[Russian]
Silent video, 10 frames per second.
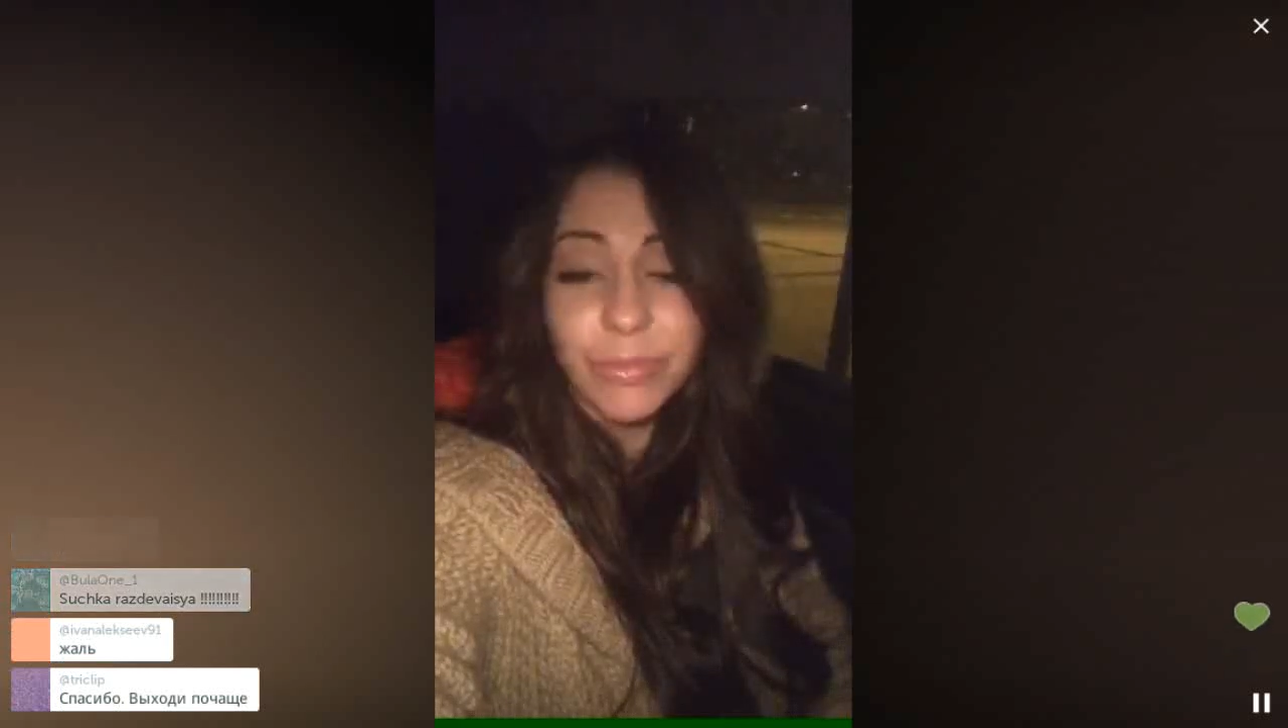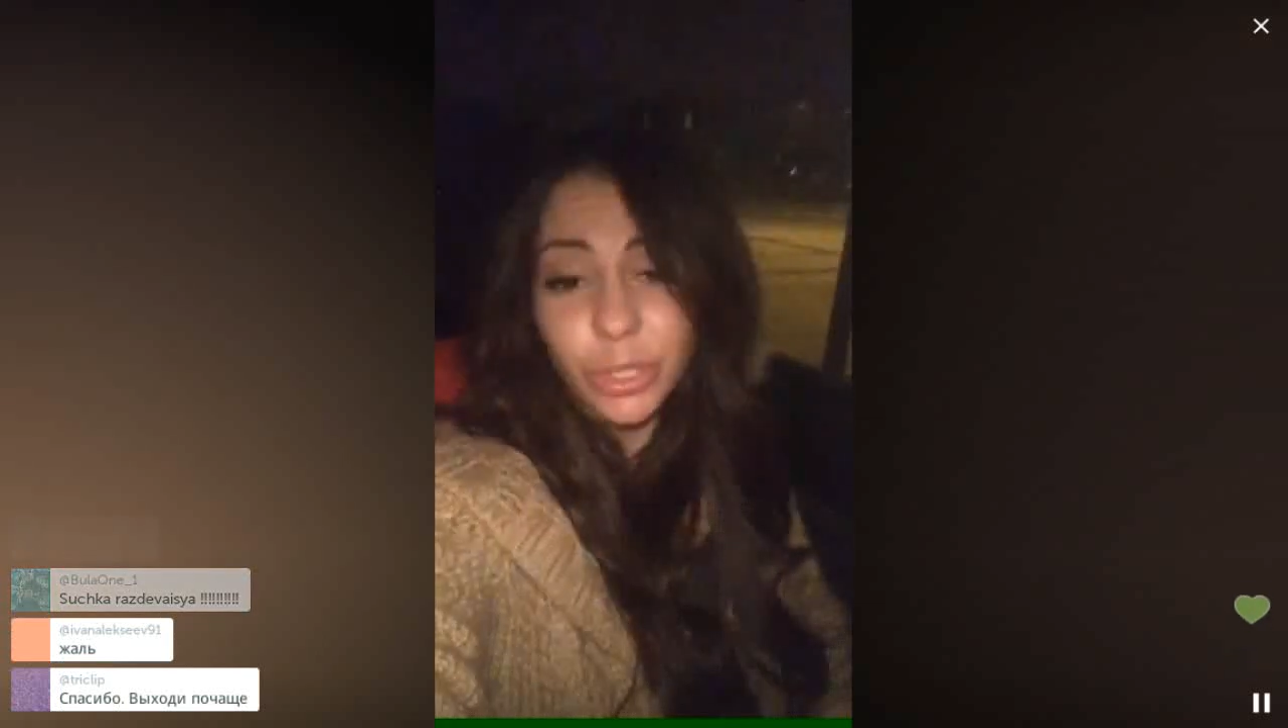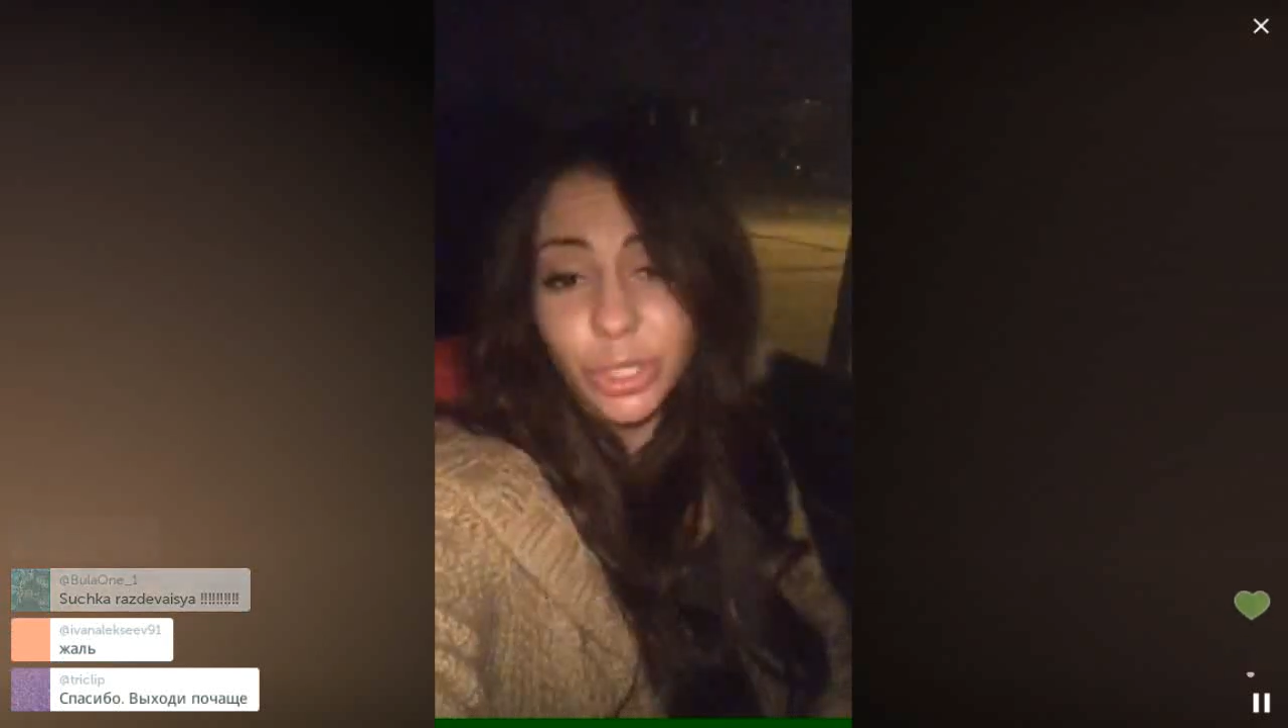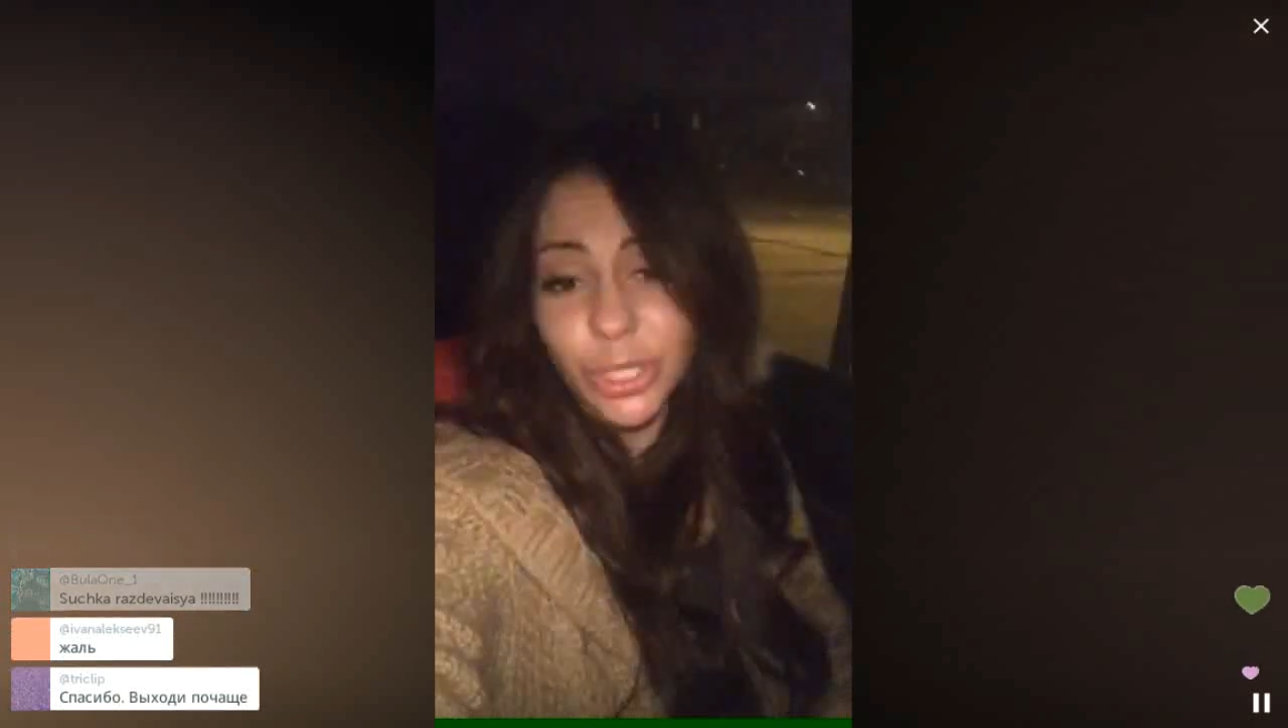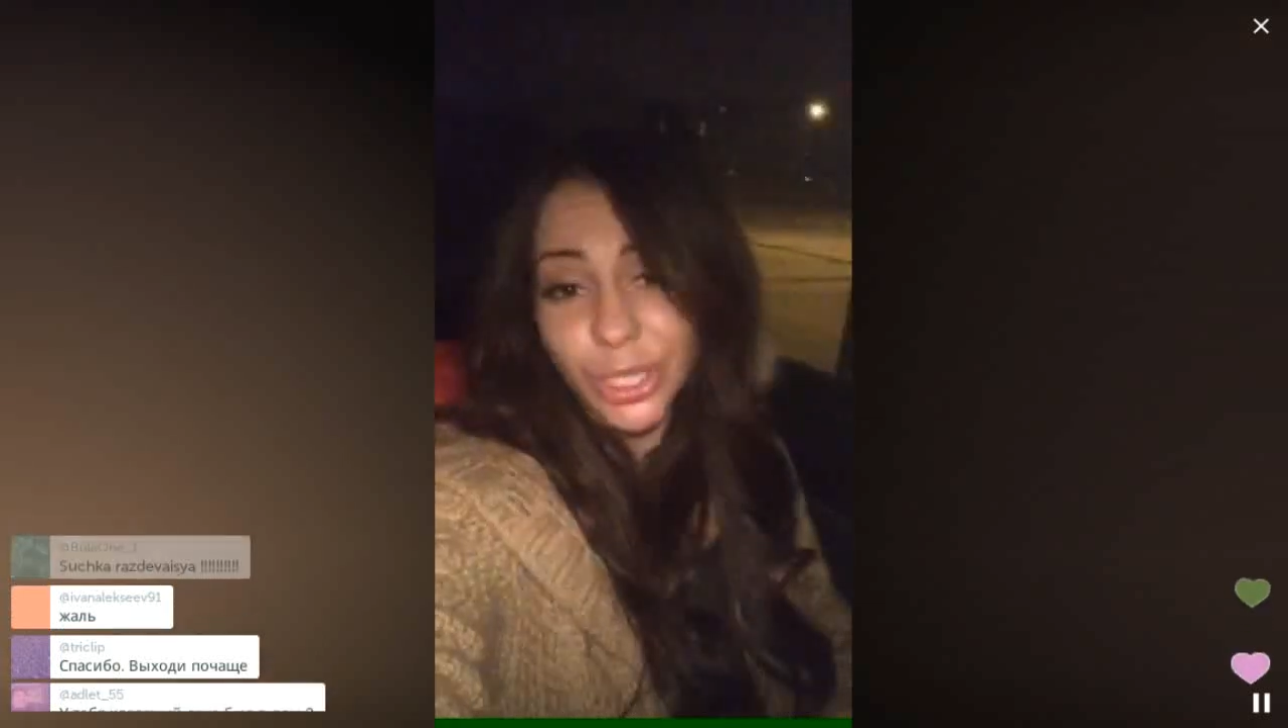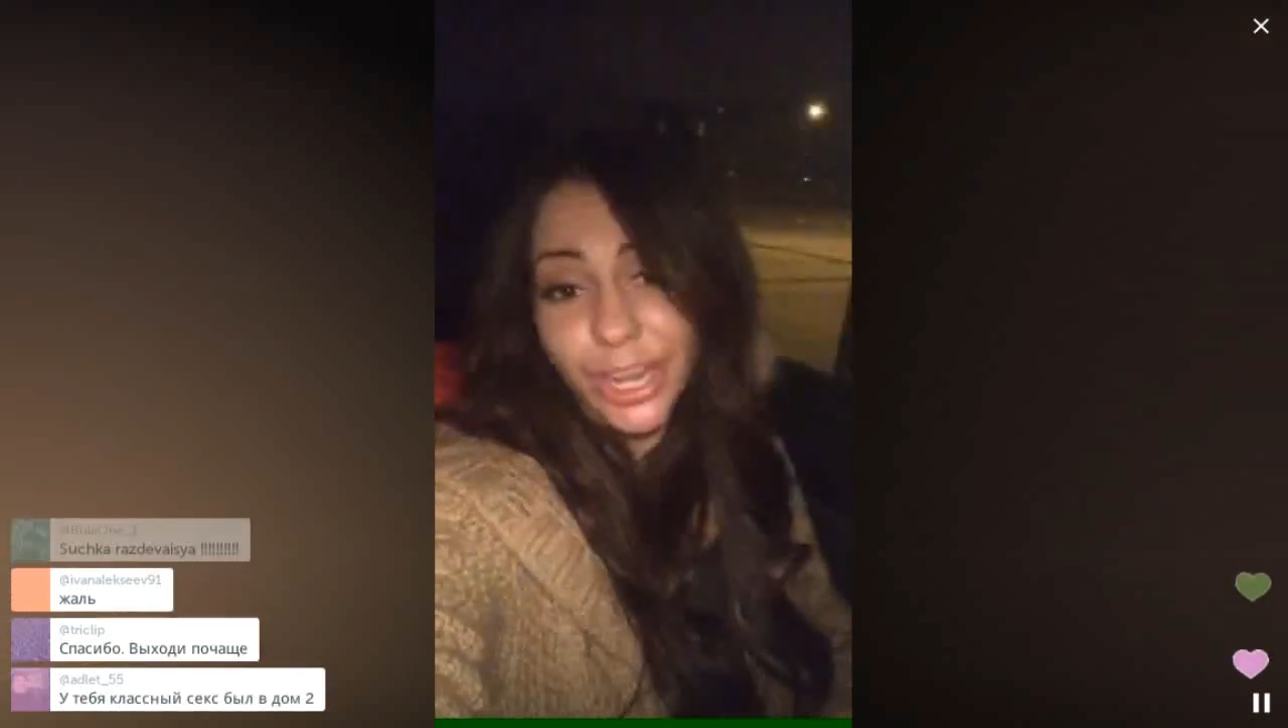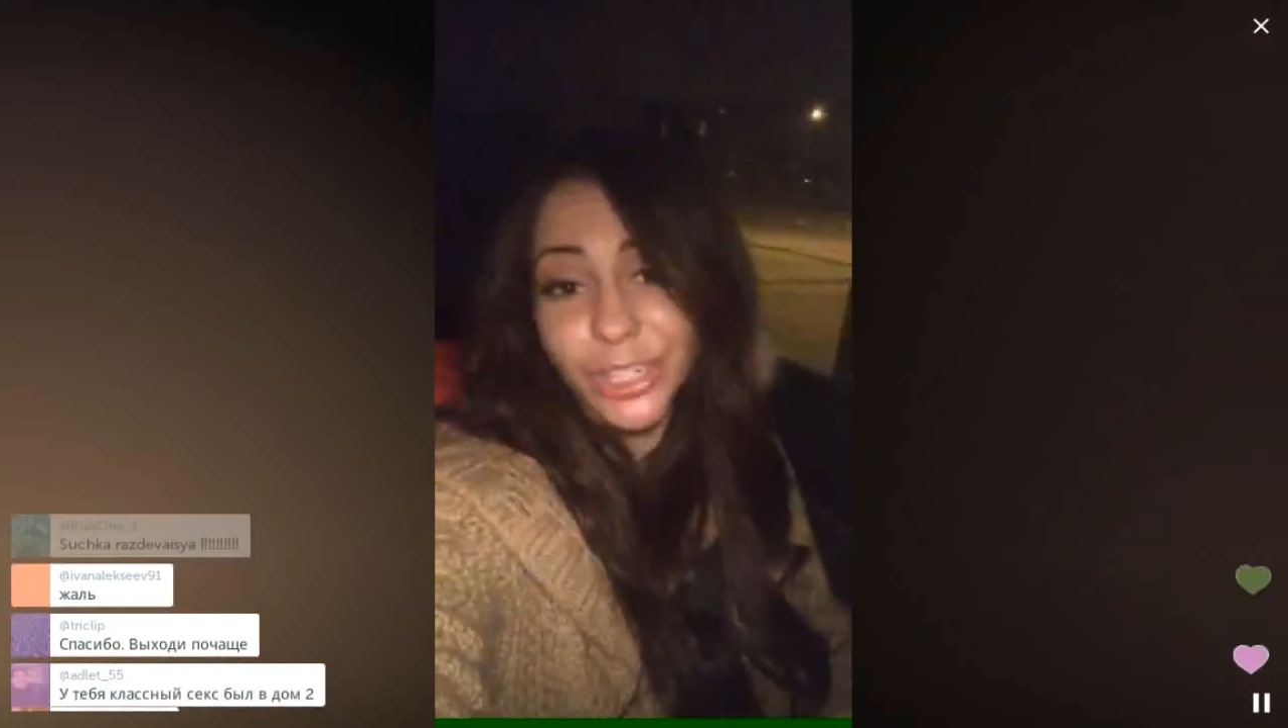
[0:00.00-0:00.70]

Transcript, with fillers: Мне тоже жаль,